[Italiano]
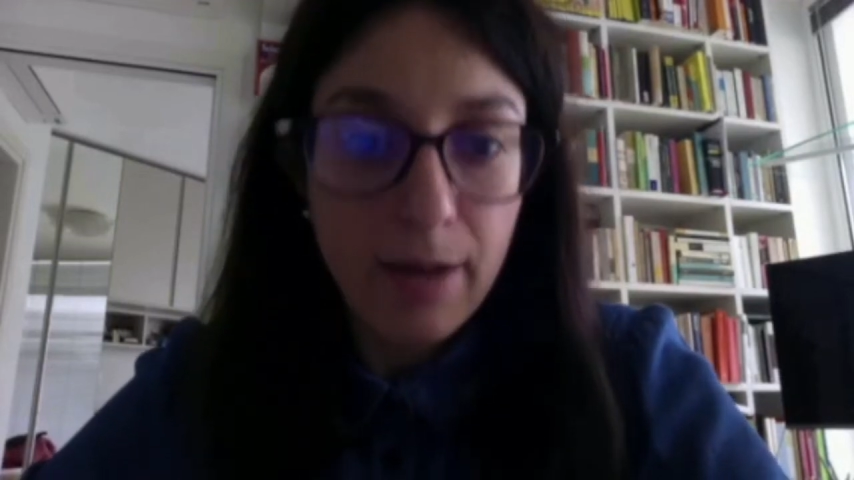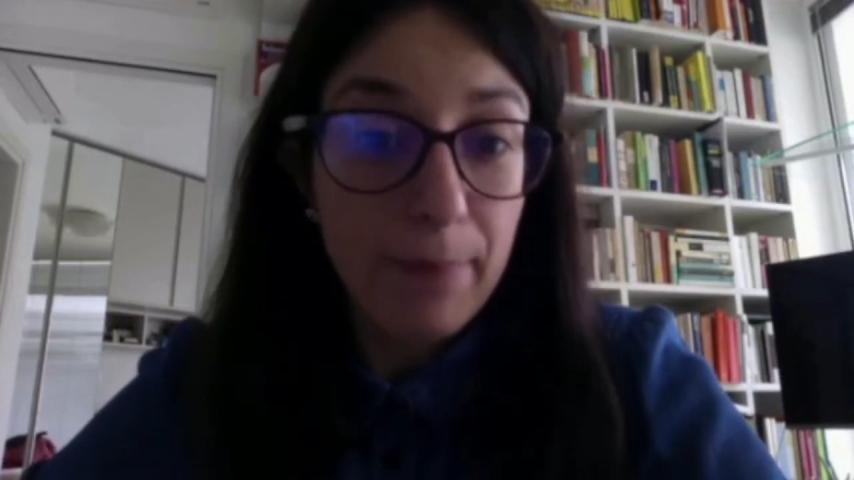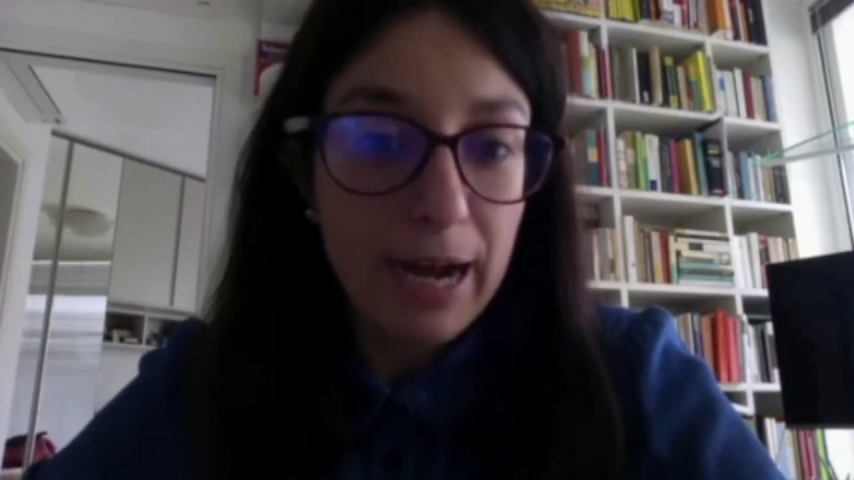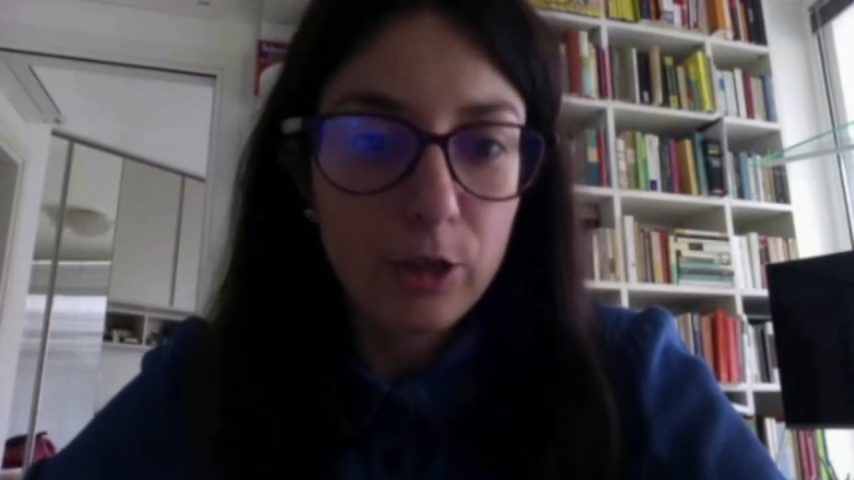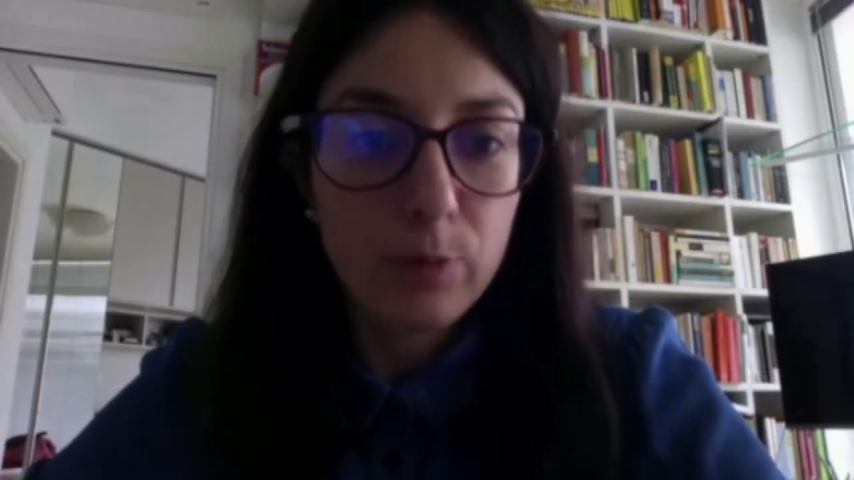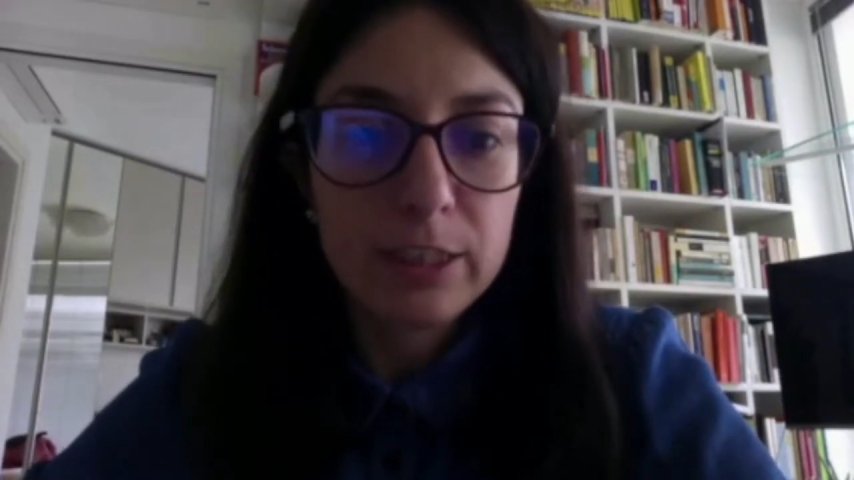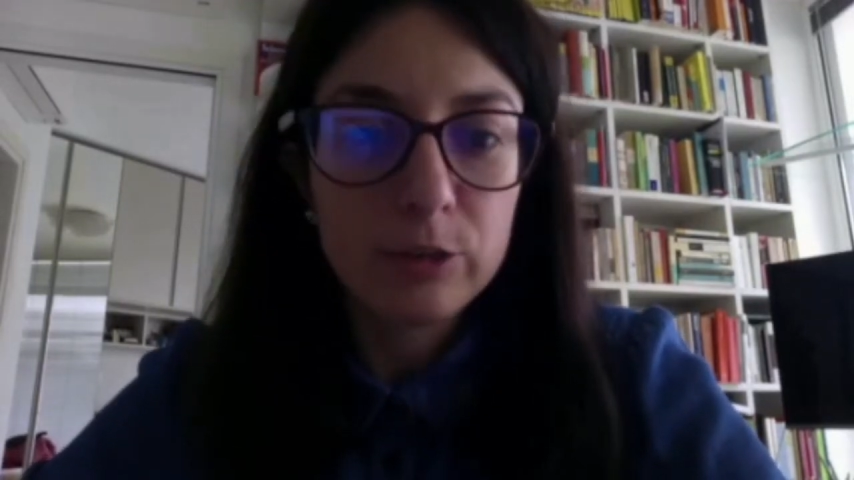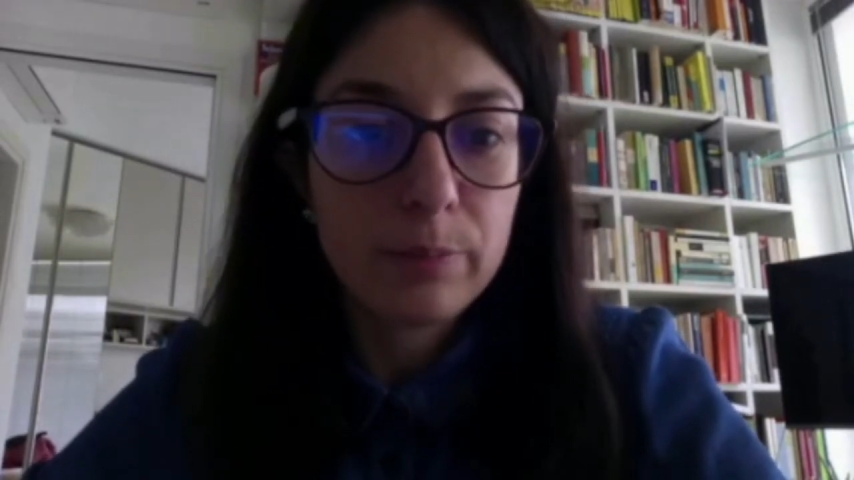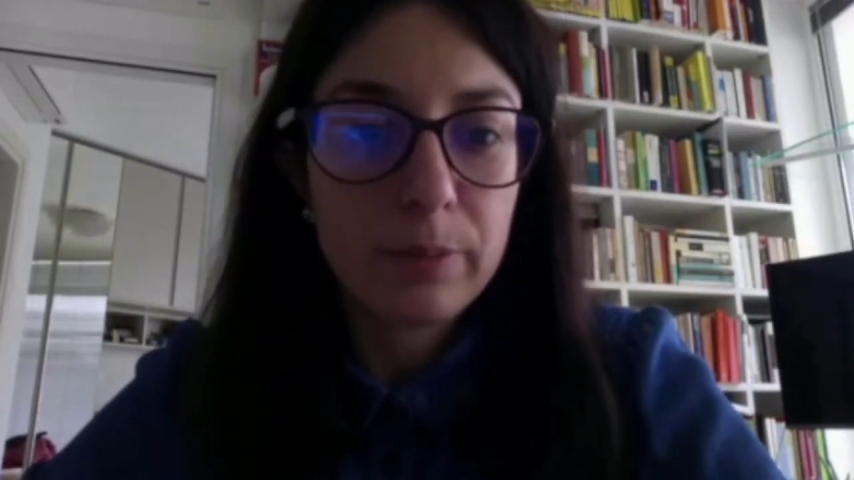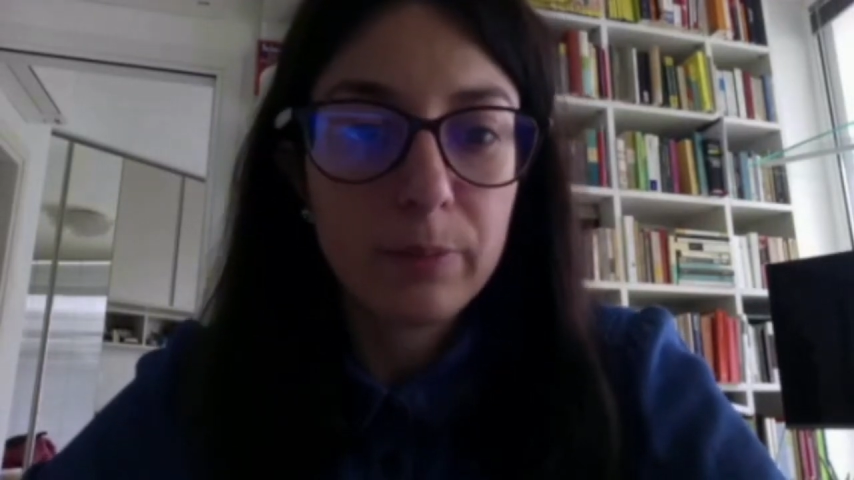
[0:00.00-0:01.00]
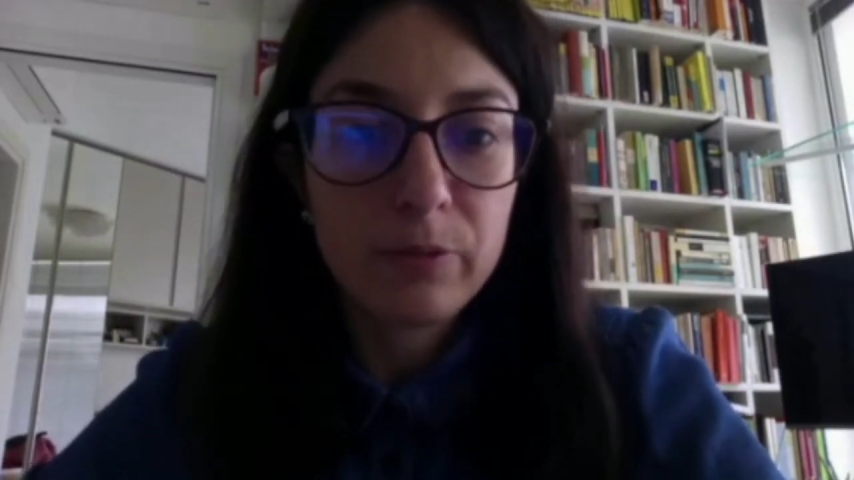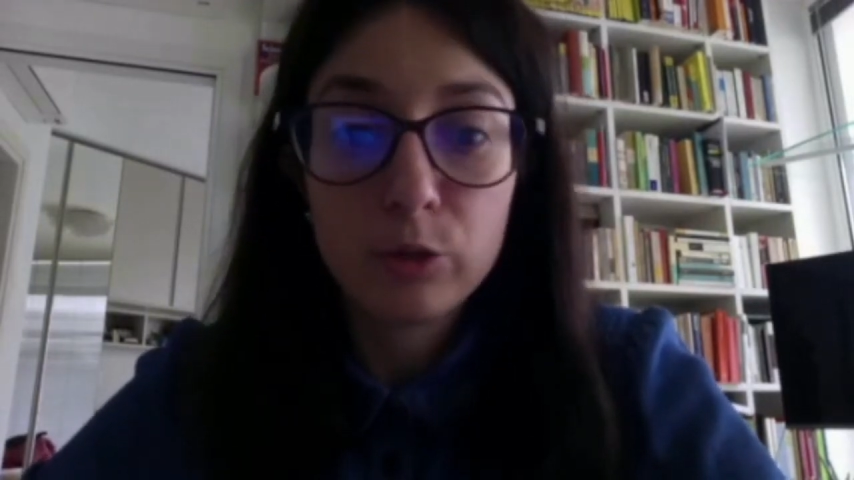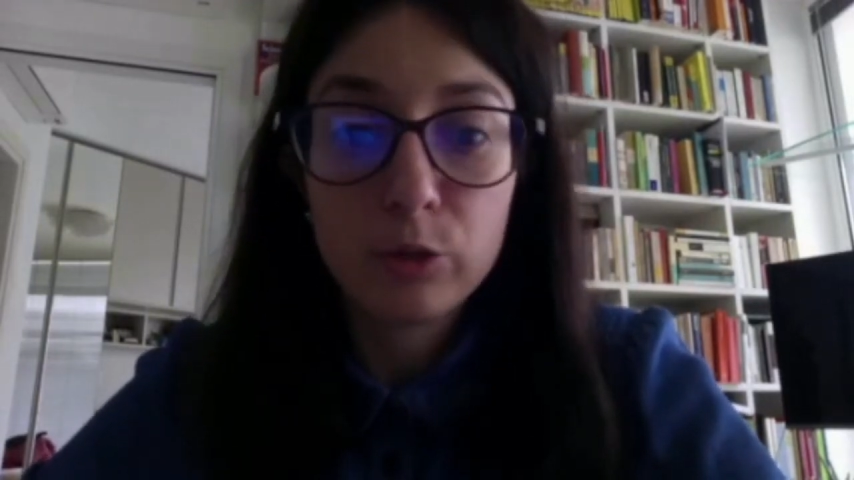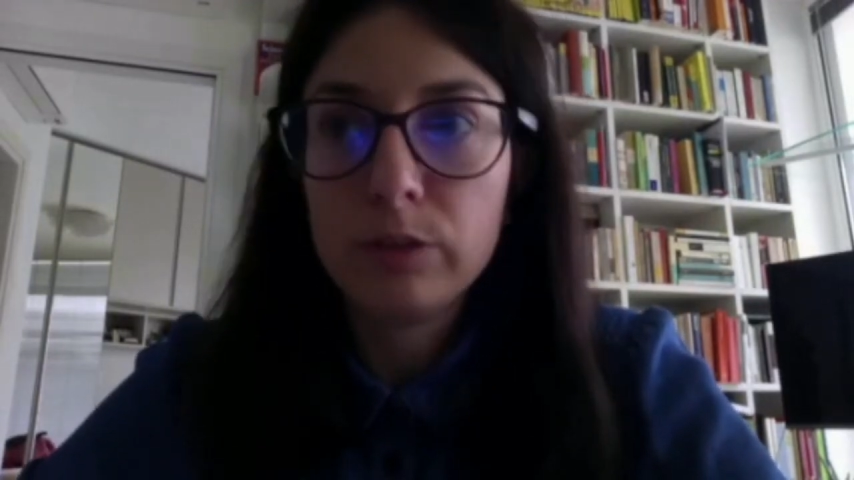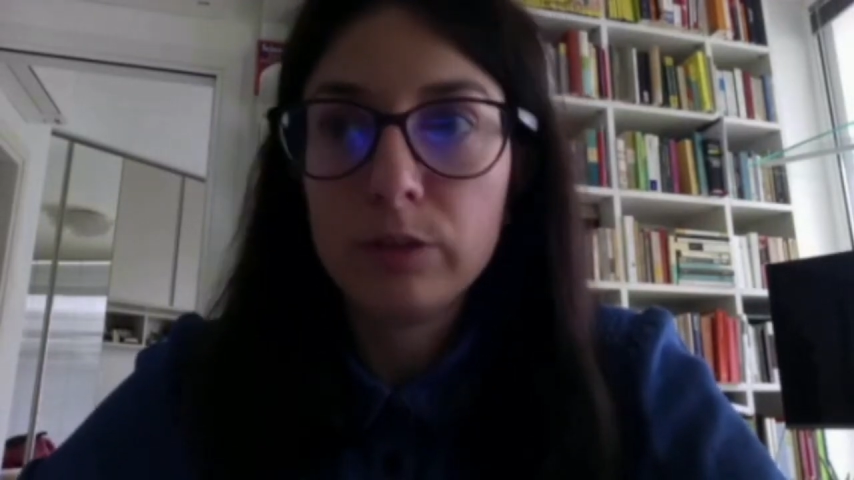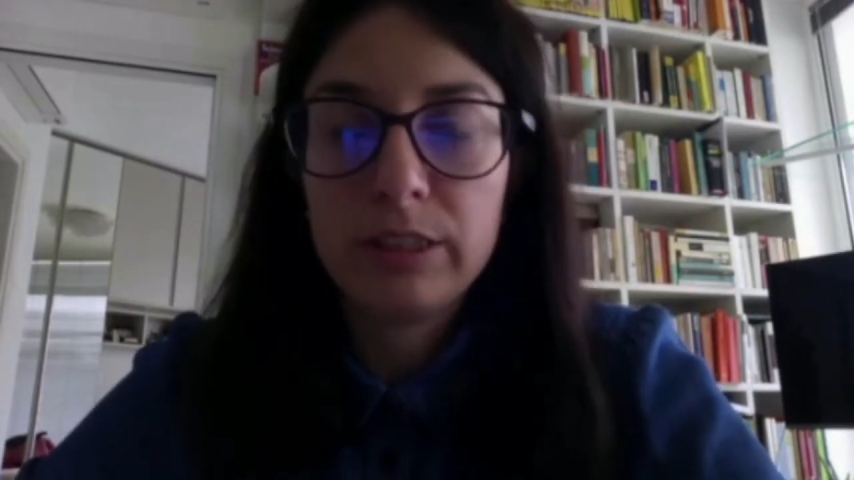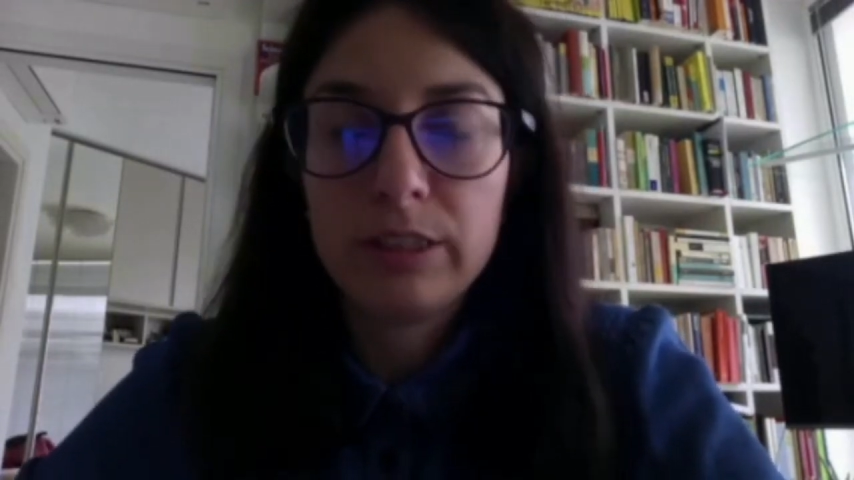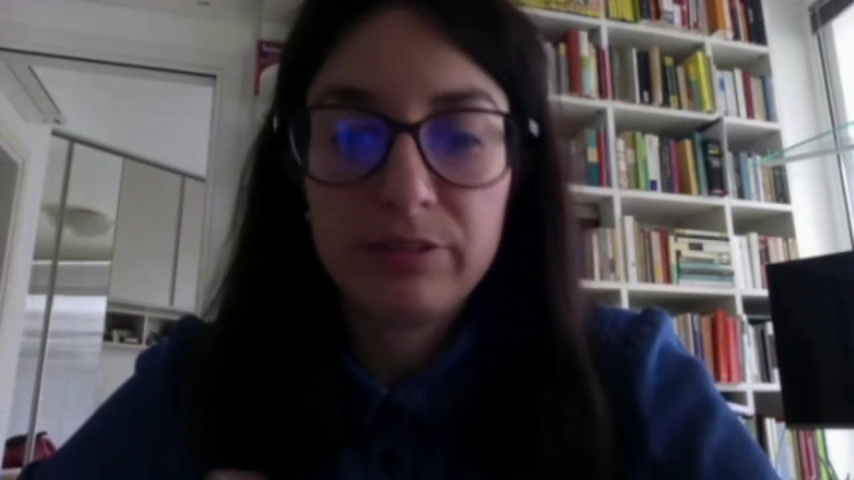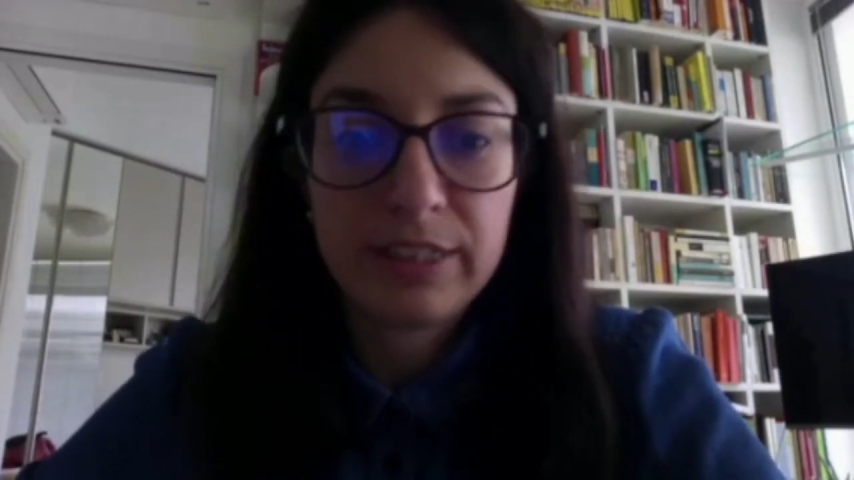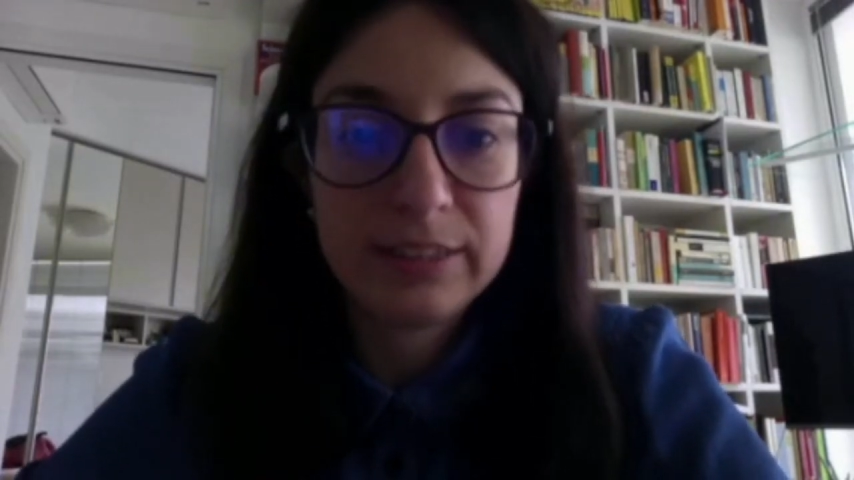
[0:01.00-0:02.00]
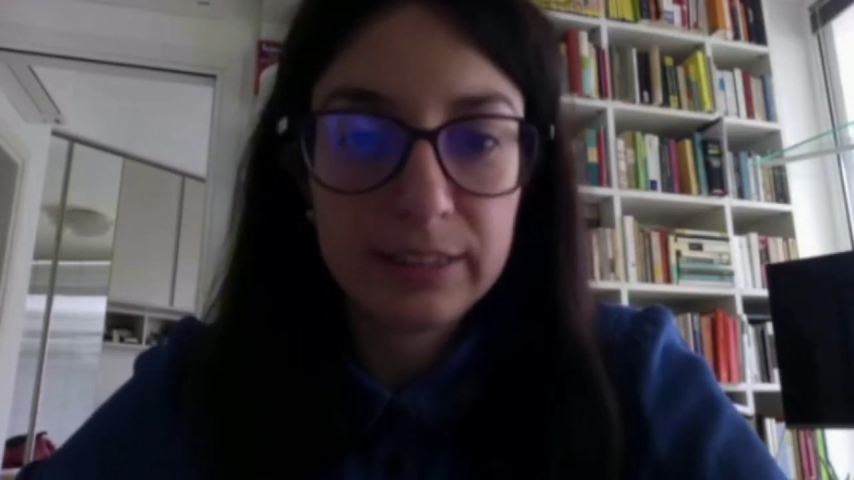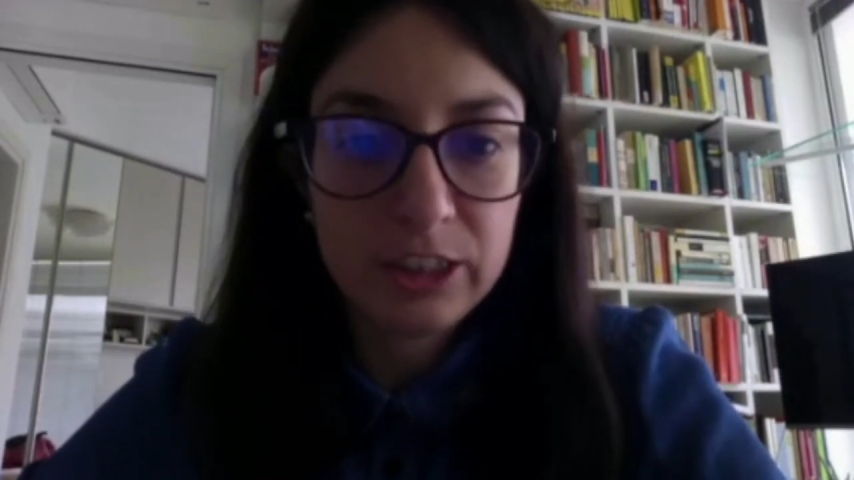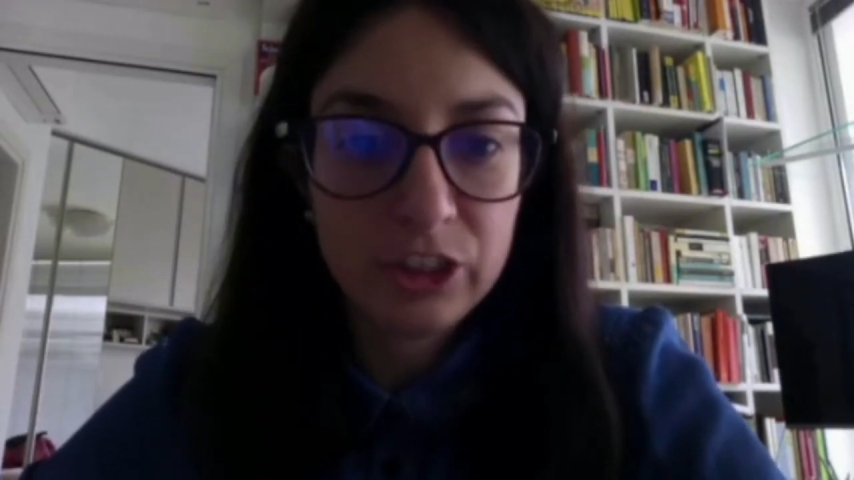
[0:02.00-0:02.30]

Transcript: ma come adesso abbiamo visto quanto le differenze di